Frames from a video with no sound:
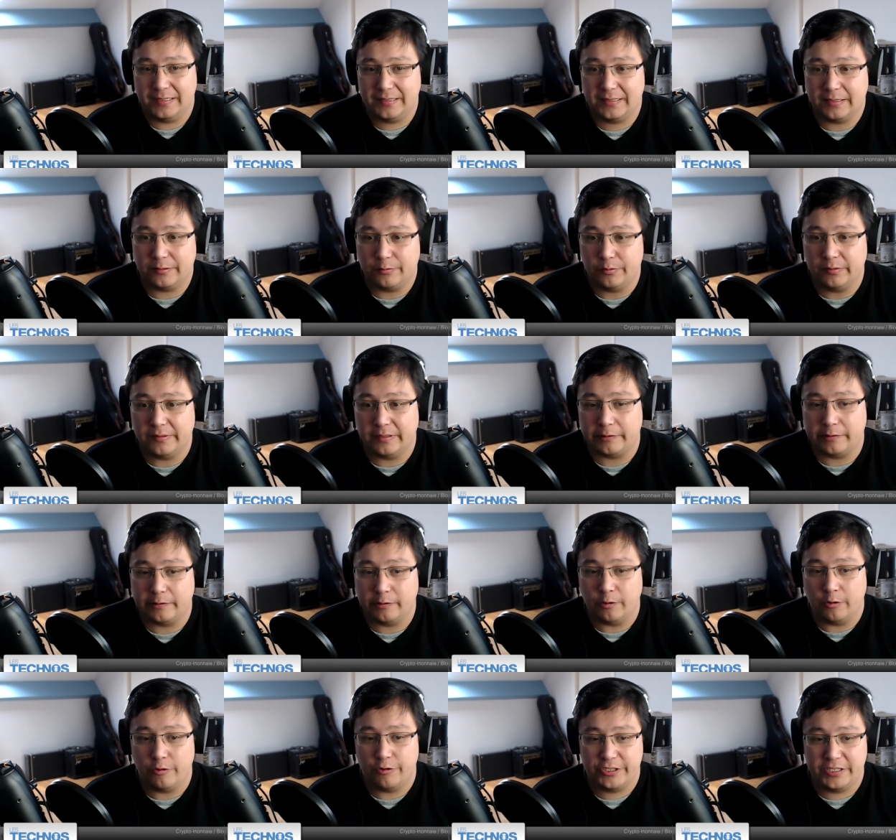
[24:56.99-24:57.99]
c'est une
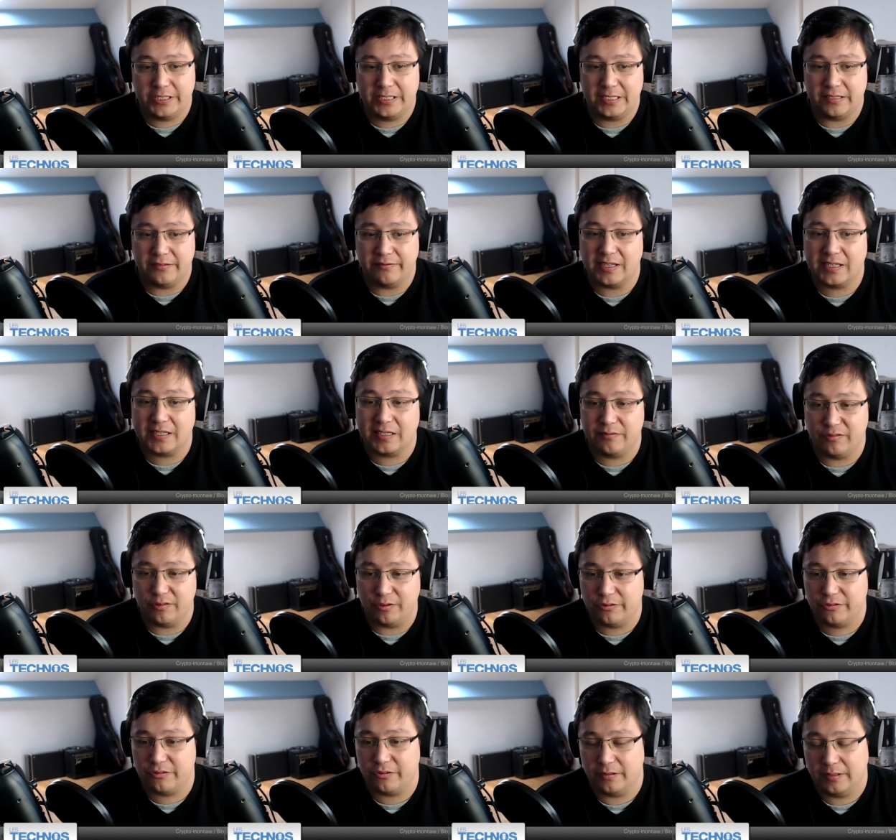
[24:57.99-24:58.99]
technologie qui va
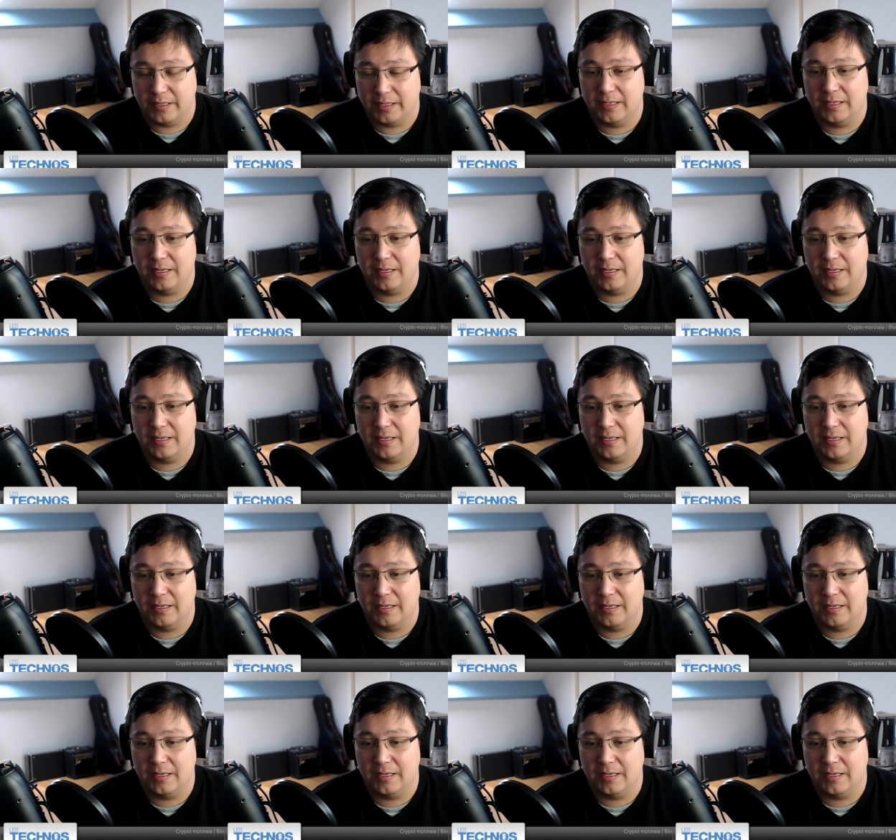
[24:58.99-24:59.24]
révolutionner